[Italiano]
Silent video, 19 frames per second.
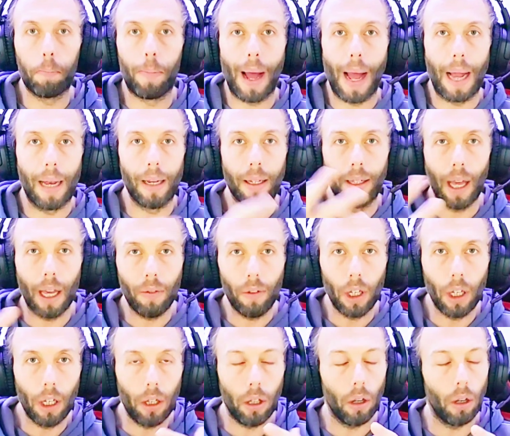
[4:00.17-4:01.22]
belli dei
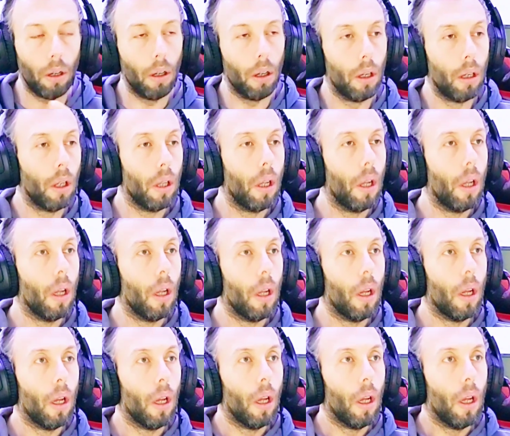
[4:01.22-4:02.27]
video
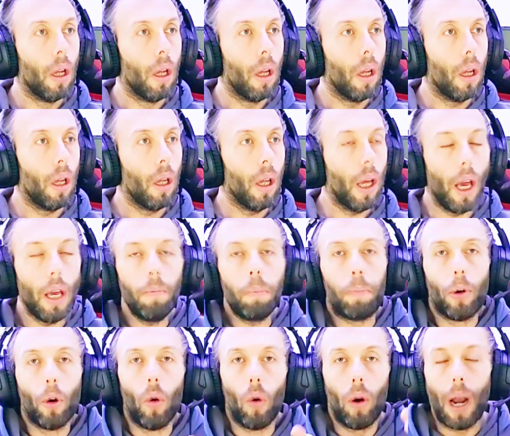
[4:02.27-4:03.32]
e in
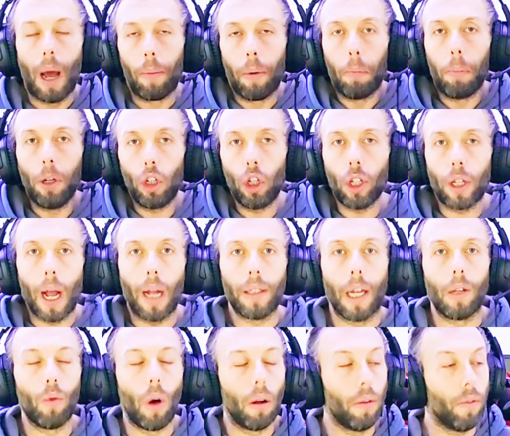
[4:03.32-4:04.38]
più la pubblicità
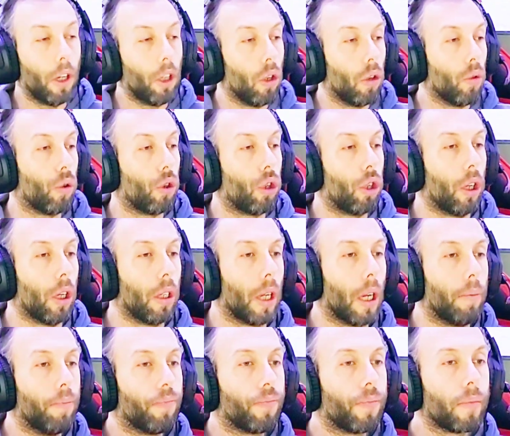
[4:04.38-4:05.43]
dei nuovi video in
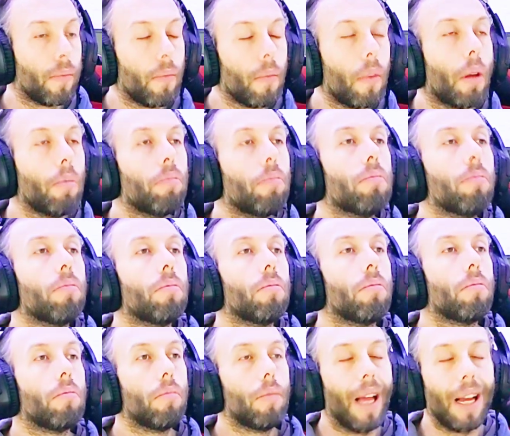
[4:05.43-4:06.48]
uscita.
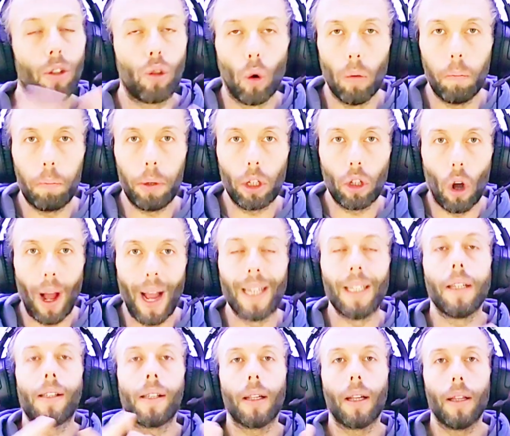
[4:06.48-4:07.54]
Da subito è
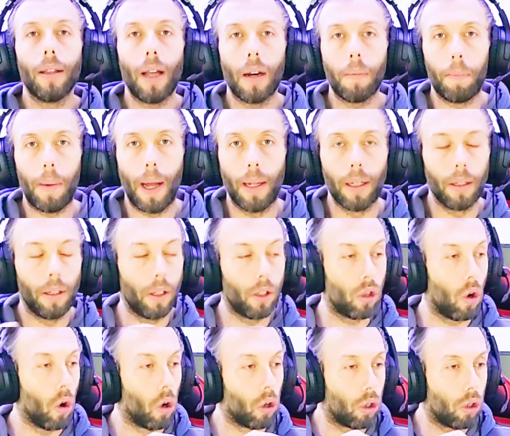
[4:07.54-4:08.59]
iniziato ad andare bene il
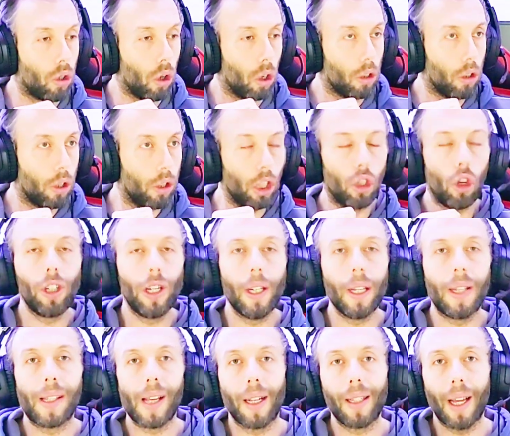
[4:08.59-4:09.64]
discorso, si sono
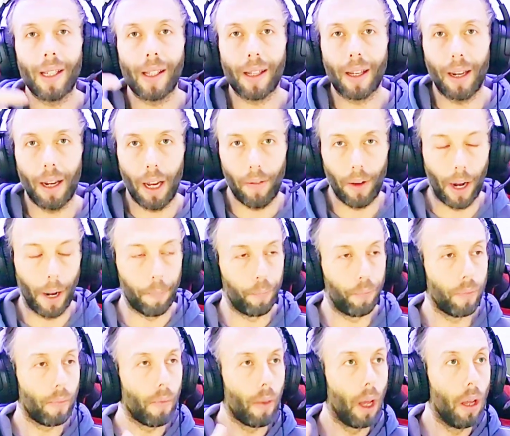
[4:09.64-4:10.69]
iniziati a scrivere.